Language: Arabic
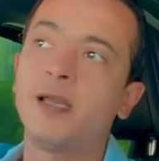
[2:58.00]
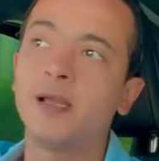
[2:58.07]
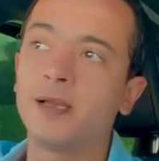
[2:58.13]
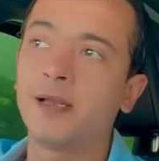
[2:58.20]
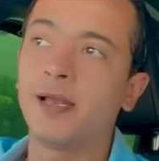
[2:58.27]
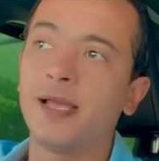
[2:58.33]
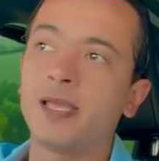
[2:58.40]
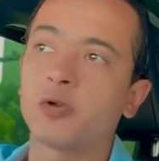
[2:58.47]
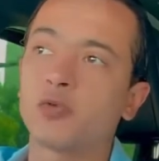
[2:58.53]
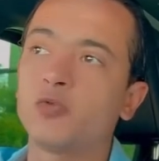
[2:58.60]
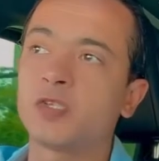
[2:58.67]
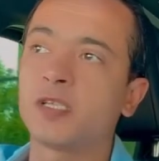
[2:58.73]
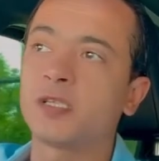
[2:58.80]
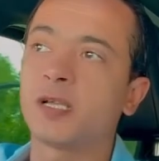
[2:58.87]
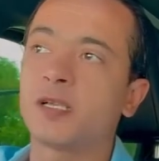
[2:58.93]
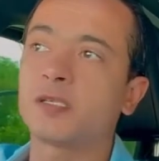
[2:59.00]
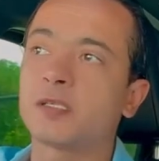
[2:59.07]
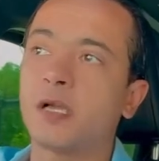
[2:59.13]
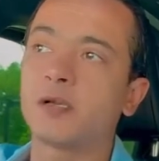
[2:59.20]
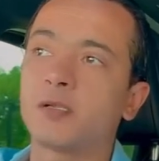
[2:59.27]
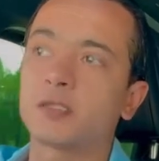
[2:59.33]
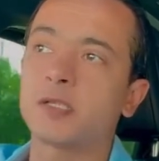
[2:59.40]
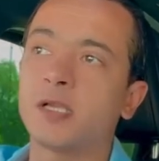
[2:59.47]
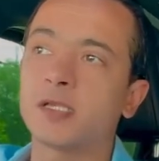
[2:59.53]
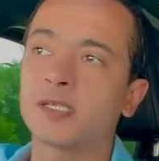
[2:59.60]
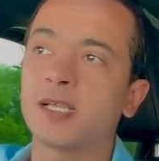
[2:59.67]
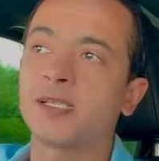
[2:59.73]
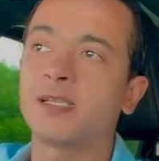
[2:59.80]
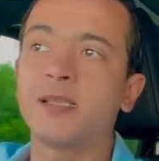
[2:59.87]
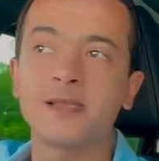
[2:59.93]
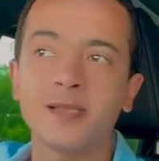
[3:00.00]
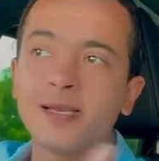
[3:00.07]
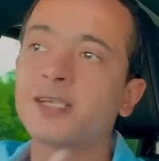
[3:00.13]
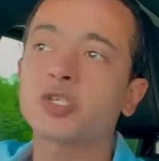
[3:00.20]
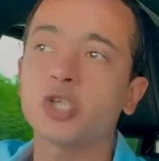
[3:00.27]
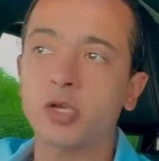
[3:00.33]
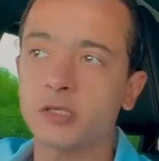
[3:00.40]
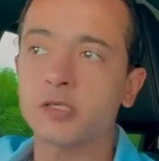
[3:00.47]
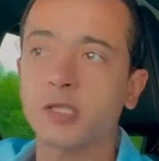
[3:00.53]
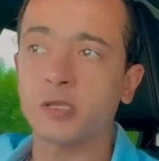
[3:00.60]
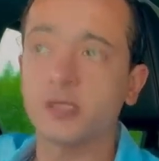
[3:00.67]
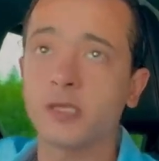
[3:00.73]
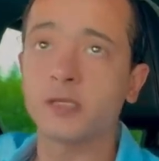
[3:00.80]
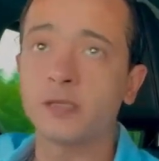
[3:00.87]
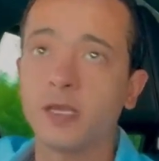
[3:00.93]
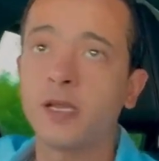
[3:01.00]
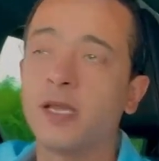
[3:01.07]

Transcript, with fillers: لا يجوز ان انا انصحك نصيحه زي دي ان انا شخصيا